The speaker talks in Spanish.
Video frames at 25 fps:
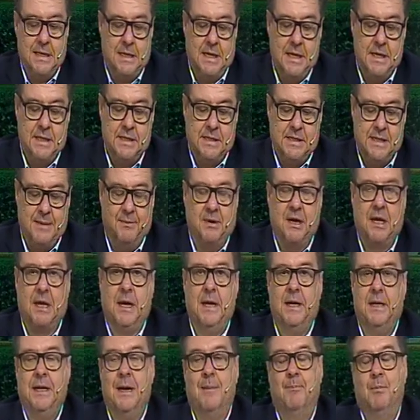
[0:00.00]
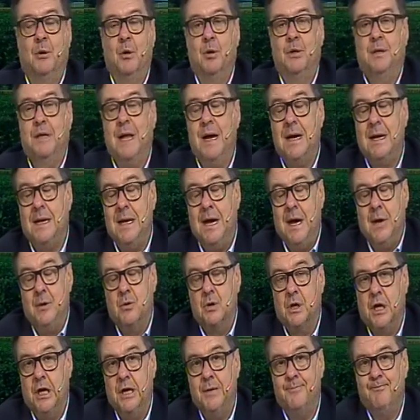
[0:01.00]
de quién es esa mercadería, pero está
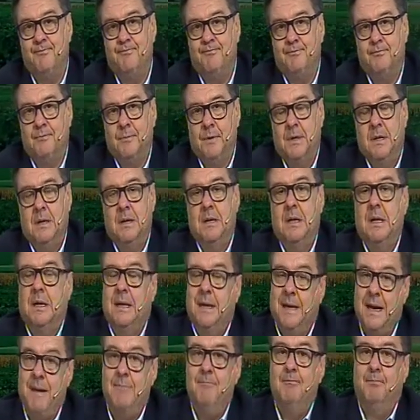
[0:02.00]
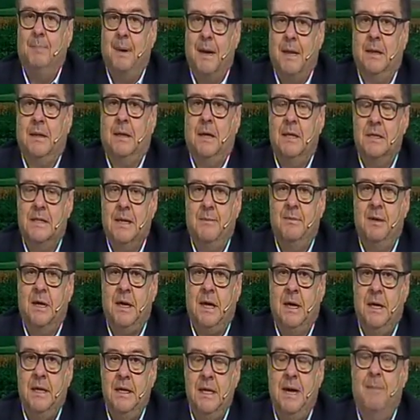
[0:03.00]
claro que gran parte de esa
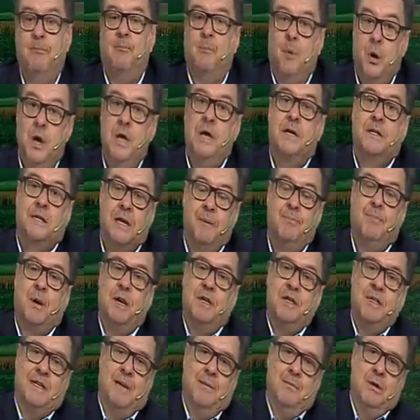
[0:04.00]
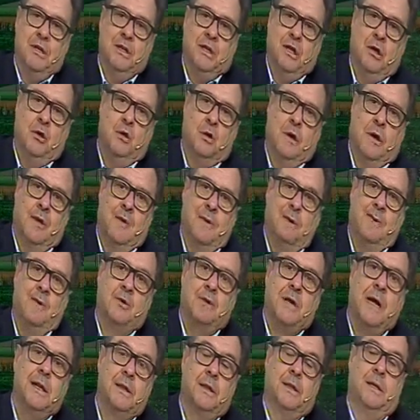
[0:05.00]
mercadería puede ser precisamente lo que
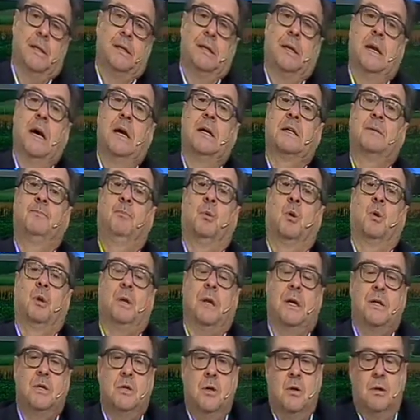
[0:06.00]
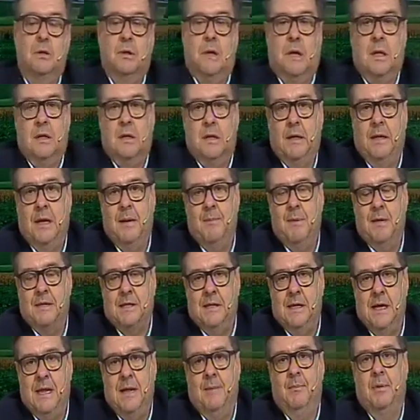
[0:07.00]
hablábamos antes, la exportación que tiene
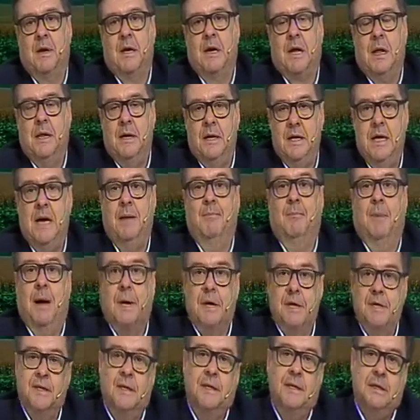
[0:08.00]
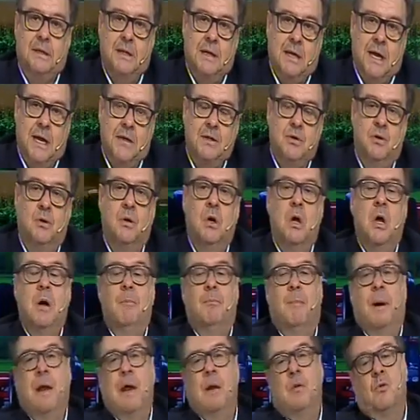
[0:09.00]
almacenada mercadería, maíz en este caso,
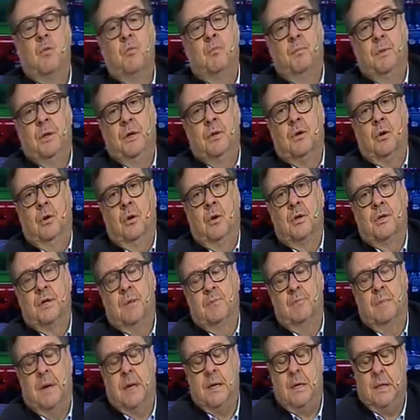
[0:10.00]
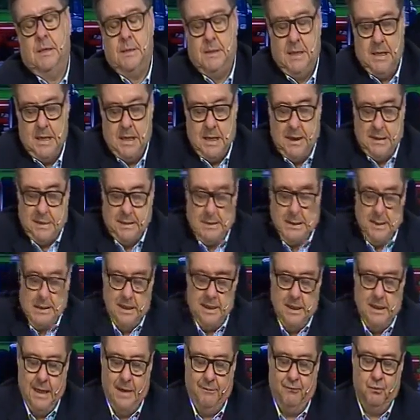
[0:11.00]
para cumplir con los embarques
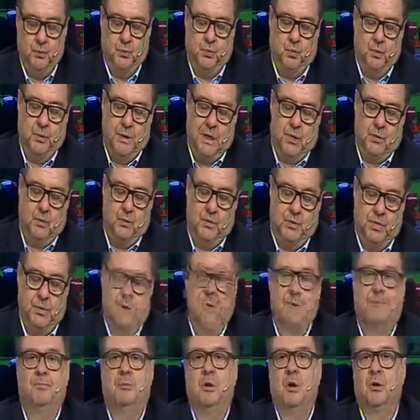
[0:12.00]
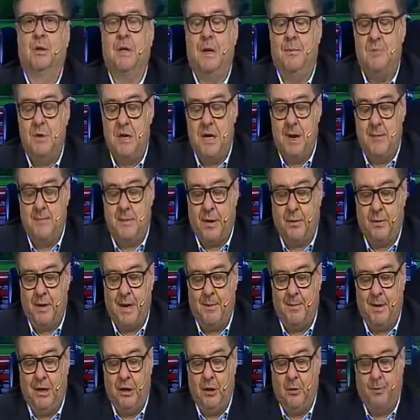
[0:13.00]
de la futura cosecha. Pero también el
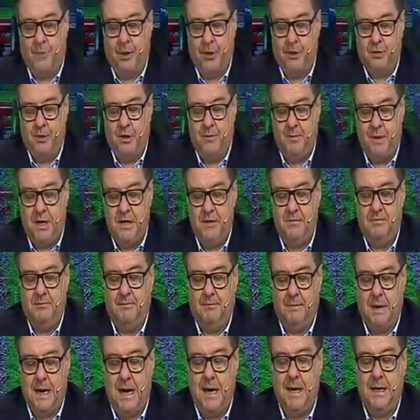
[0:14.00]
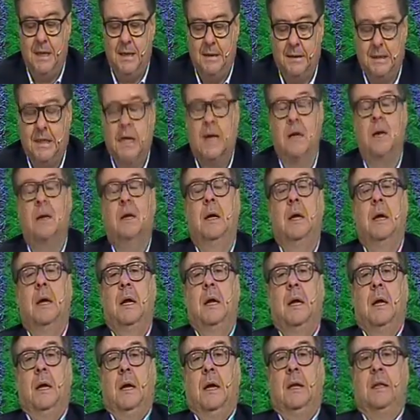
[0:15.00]
panorama de los precios del maíz va a estar
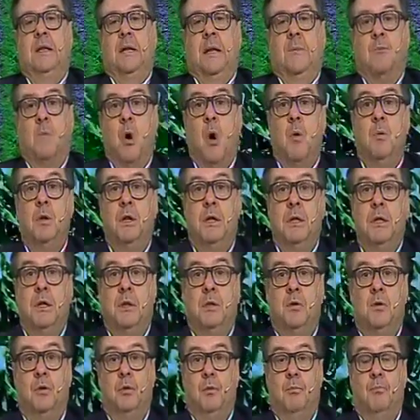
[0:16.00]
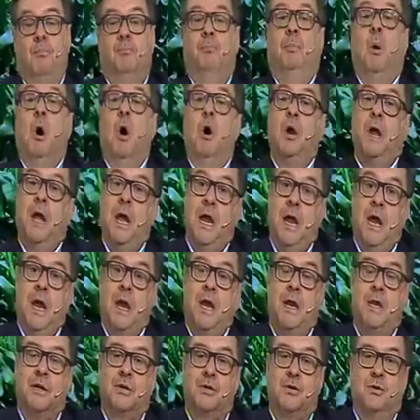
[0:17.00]
este, movidito. Por
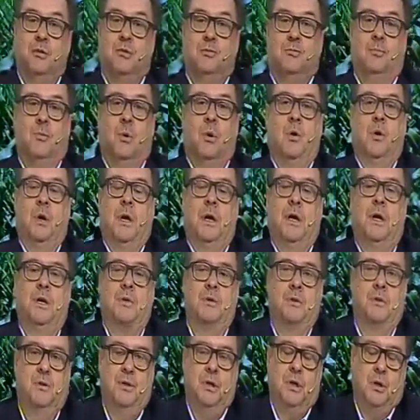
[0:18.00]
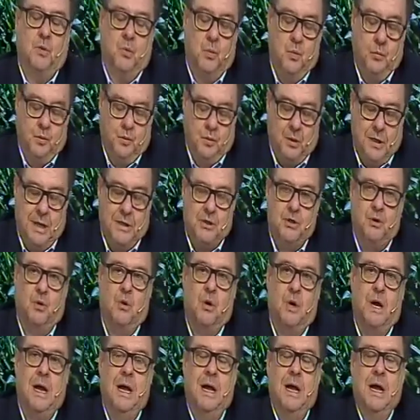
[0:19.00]
eso, por eso, y junto a la
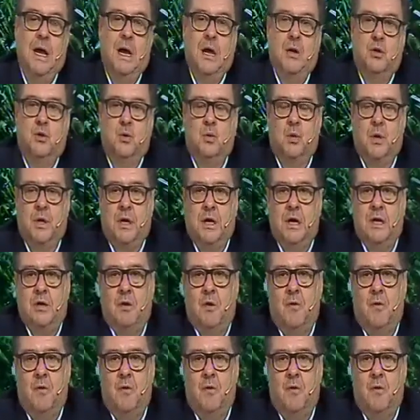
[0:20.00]
soja, surge el